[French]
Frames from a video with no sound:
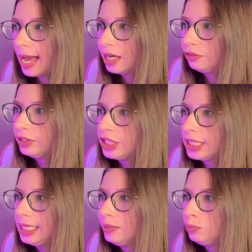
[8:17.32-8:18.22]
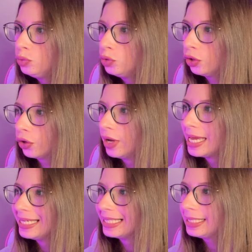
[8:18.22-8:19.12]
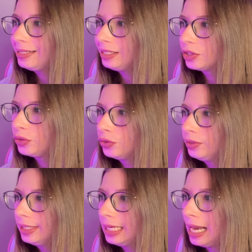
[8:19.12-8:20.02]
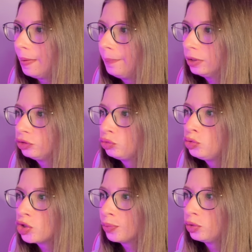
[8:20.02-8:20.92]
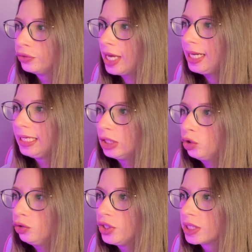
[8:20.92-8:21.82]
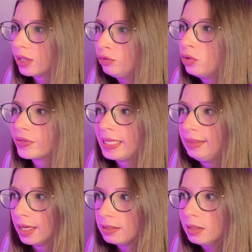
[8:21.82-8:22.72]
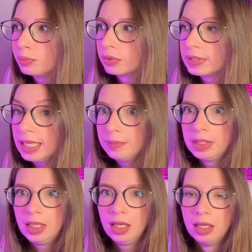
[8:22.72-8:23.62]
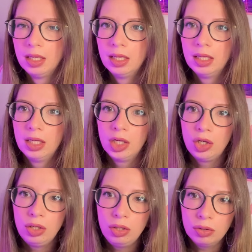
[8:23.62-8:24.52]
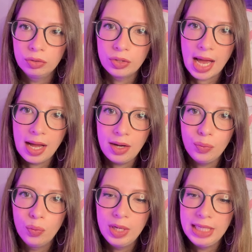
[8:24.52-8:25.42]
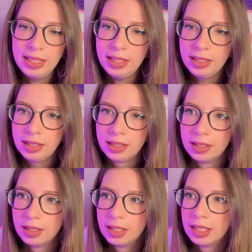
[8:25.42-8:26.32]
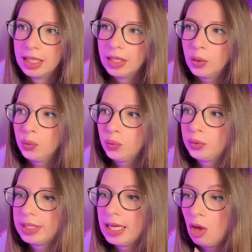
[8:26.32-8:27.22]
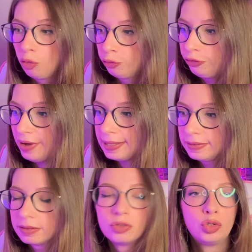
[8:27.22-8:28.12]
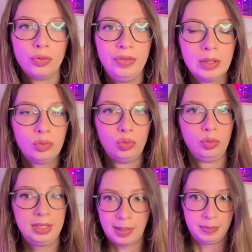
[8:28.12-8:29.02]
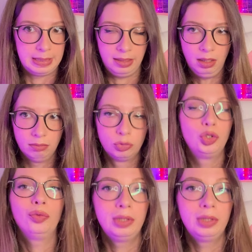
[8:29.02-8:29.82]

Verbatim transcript: Afficher les murs, sélectionnez la porte d'une chambre de l'hôtel et enregistrez-vous dans cette dernière pour terminer l'enregistrement. Ah oui Ok, en fait, je viens de capter qu'en